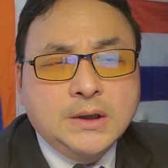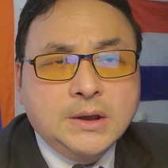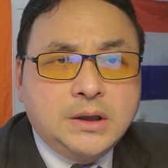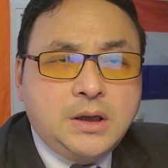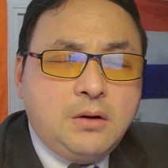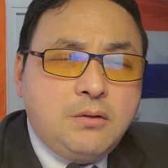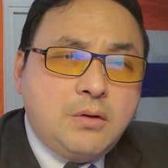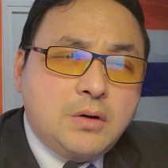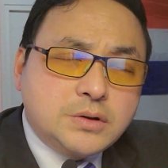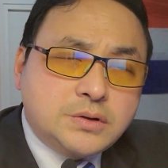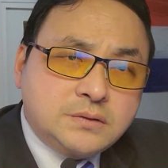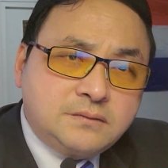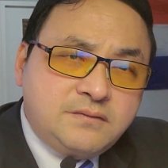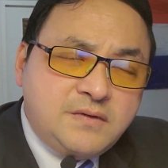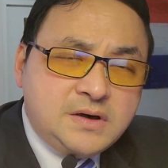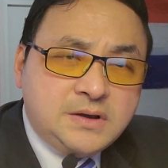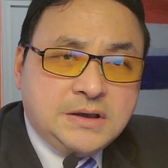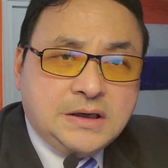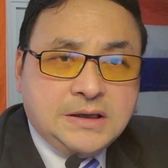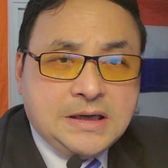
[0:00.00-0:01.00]
那我就
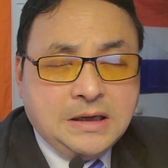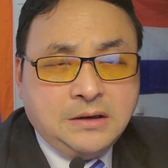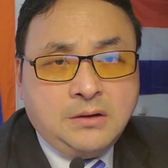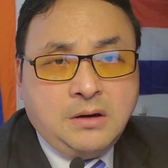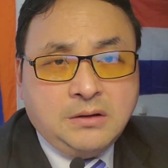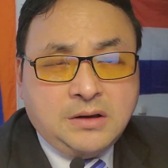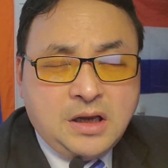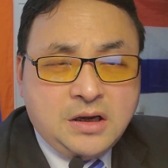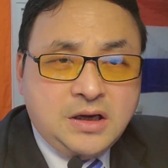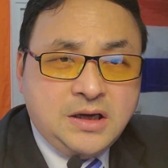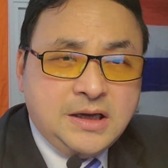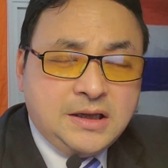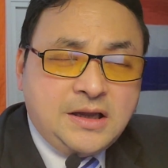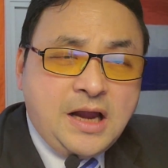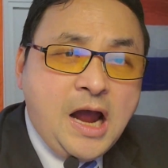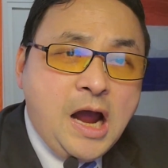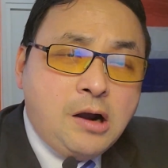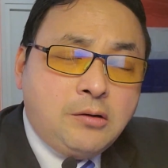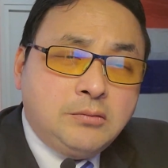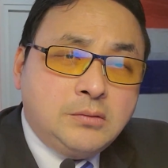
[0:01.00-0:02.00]
问了，难道他那些
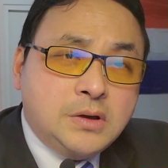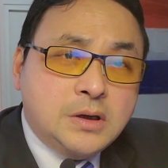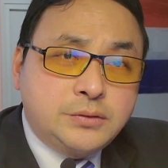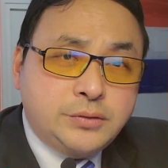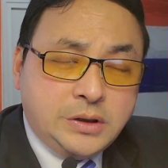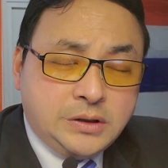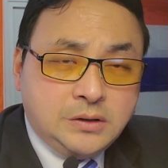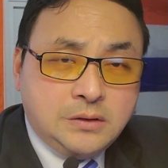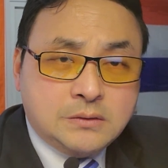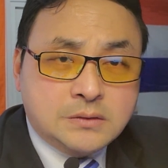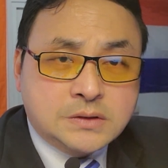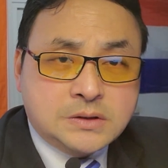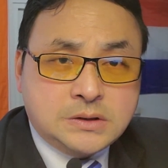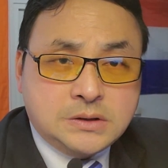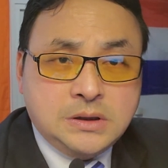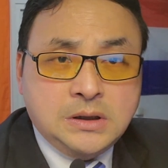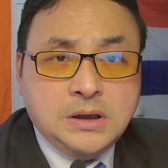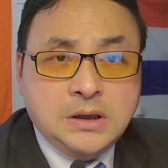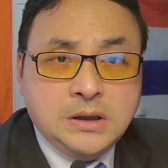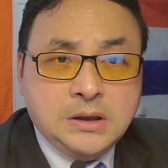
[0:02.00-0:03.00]
贪污的全都
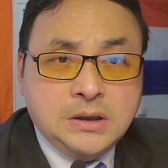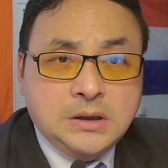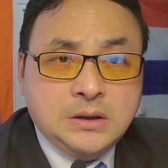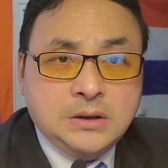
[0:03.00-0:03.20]
是？